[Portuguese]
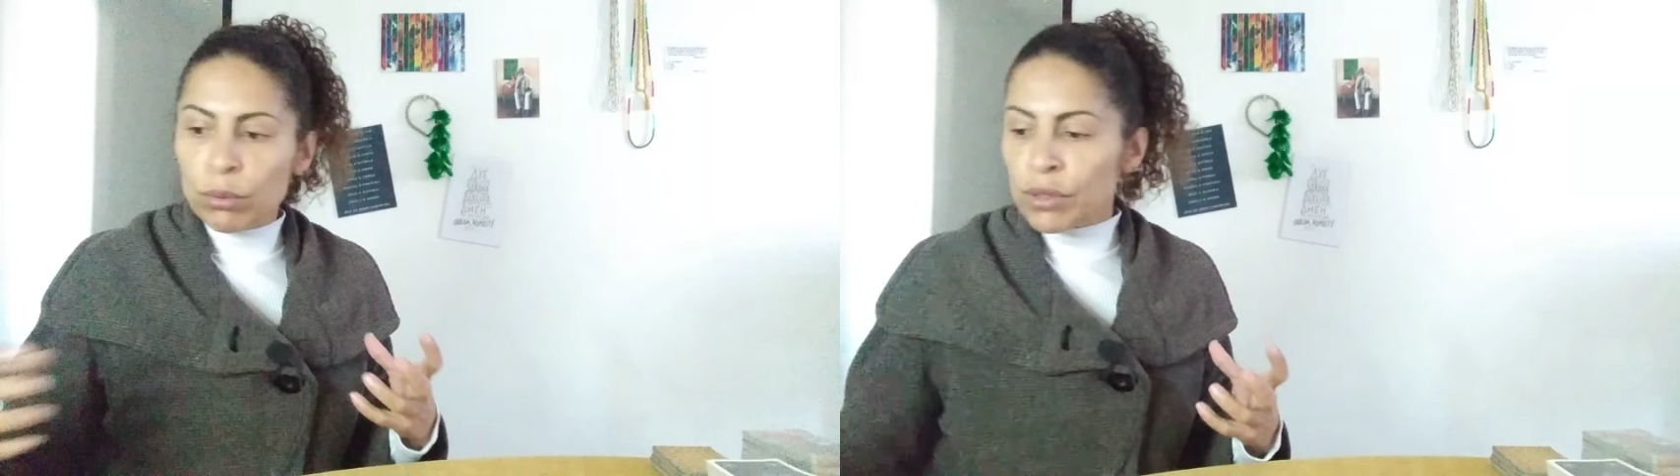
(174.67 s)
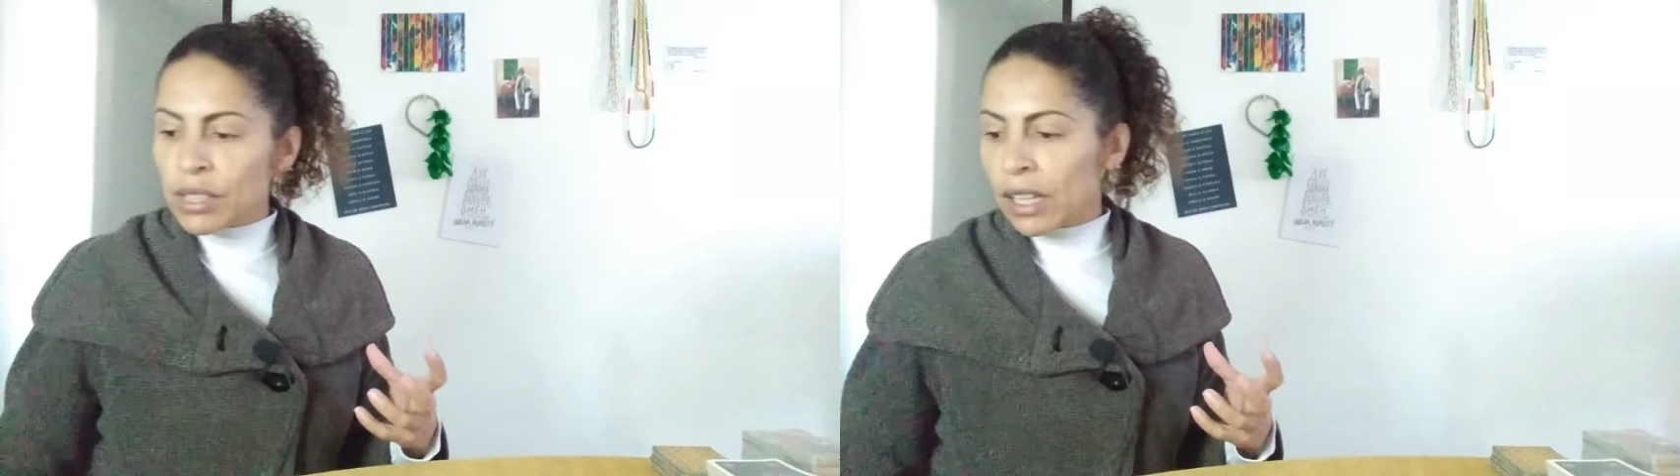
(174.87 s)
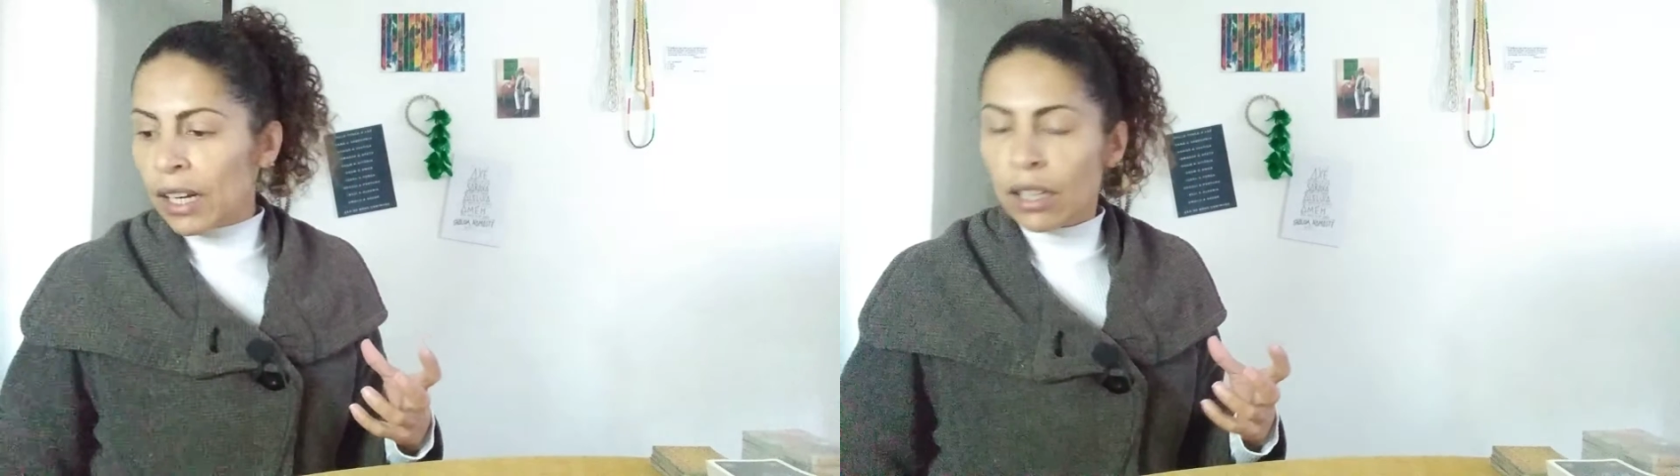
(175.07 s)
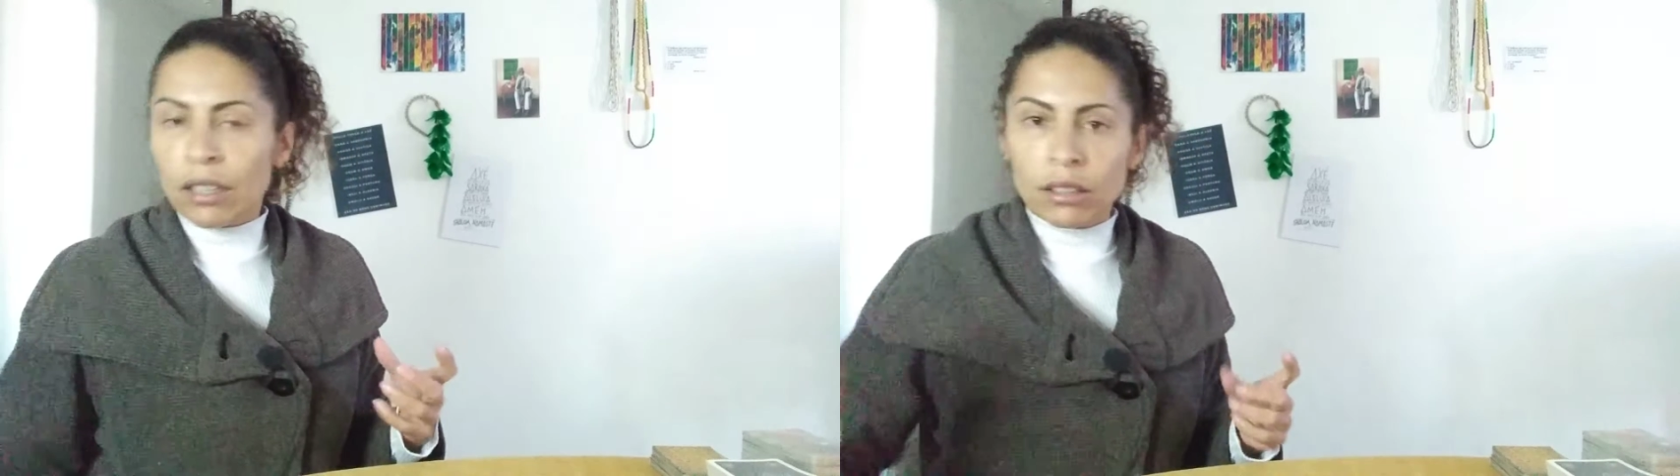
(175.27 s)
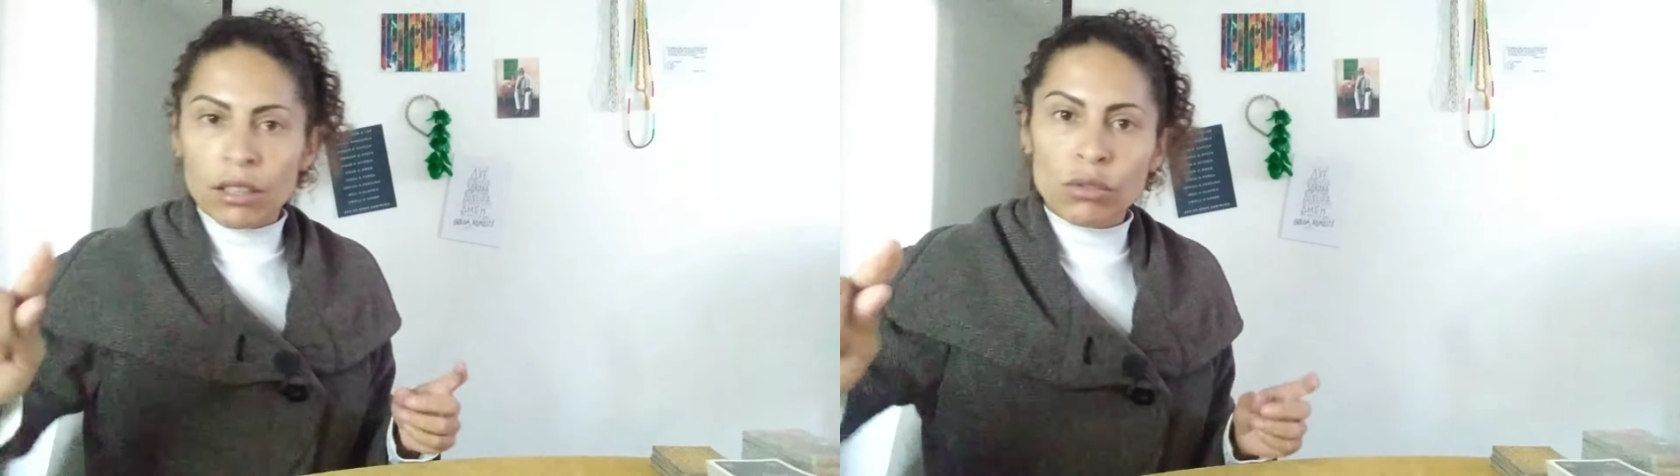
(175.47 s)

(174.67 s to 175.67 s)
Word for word: buscar.